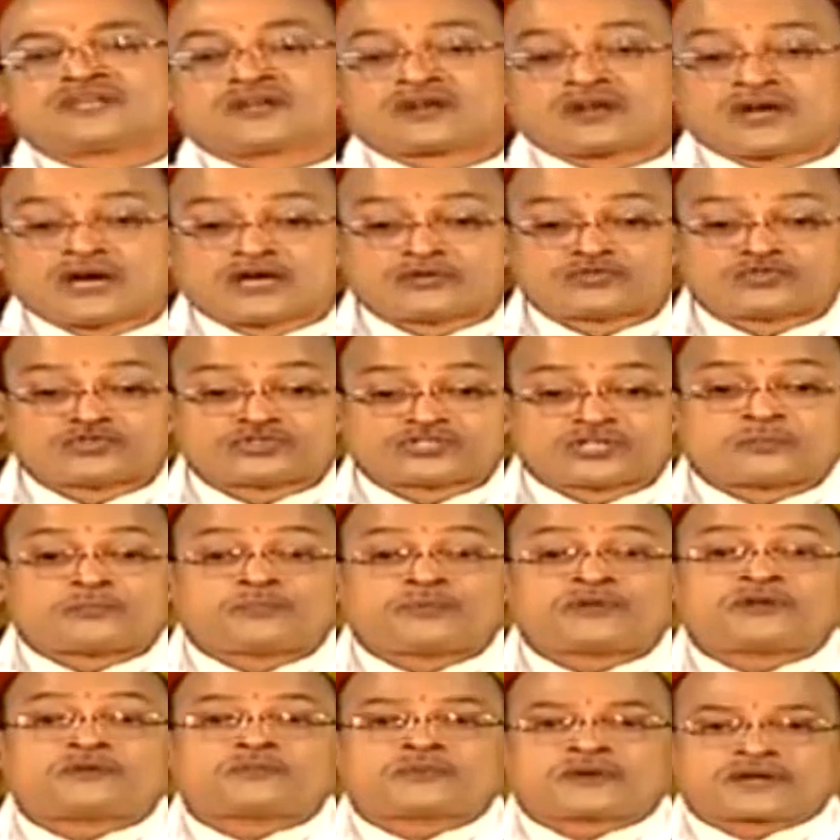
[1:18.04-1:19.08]
రాజు
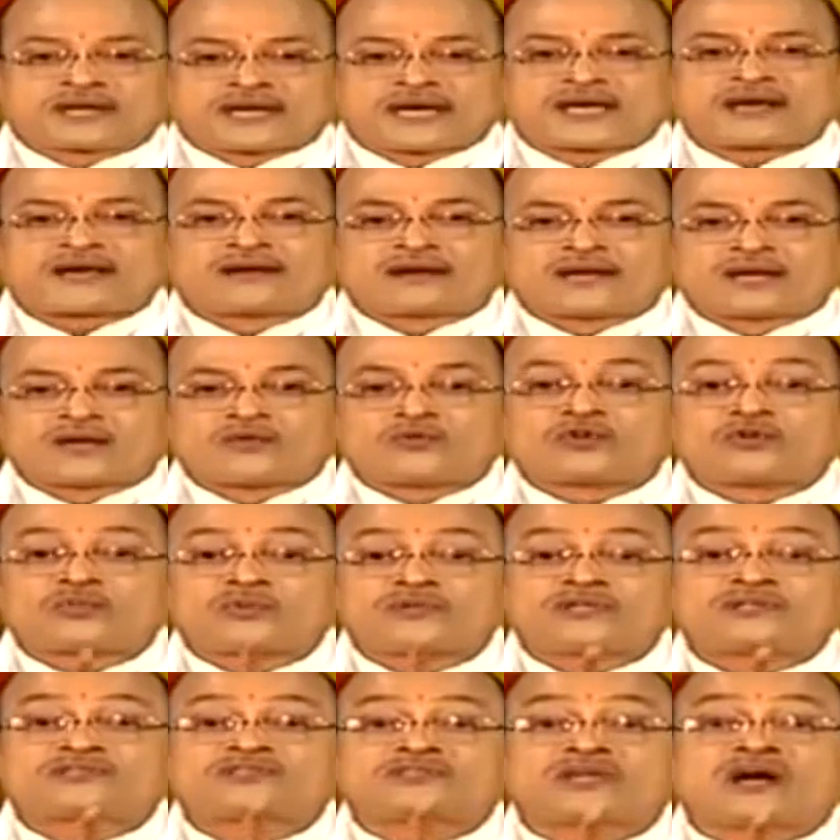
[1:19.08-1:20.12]
చెప్పిన ప్రకారం
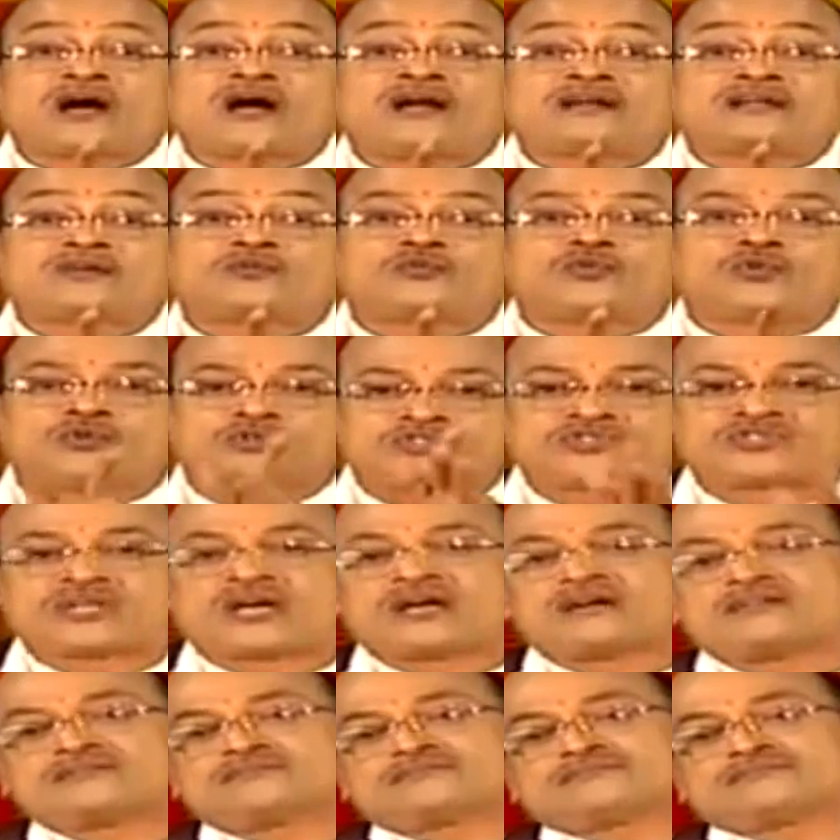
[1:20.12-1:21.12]
నడవకపోతే తాట ఒలుస్తా